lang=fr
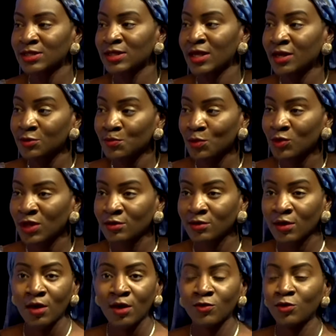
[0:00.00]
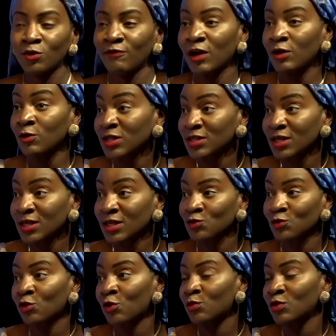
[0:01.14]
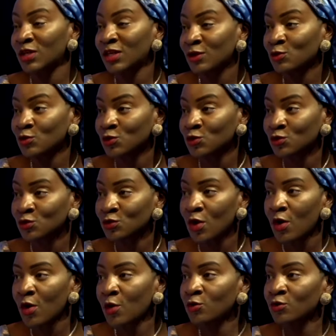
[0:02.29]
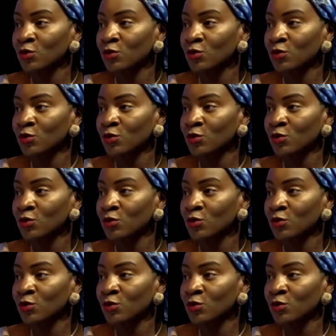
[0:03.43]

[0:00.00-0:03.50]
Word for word: essayent peut-être de le valoriser ou de communiquer dessus mm.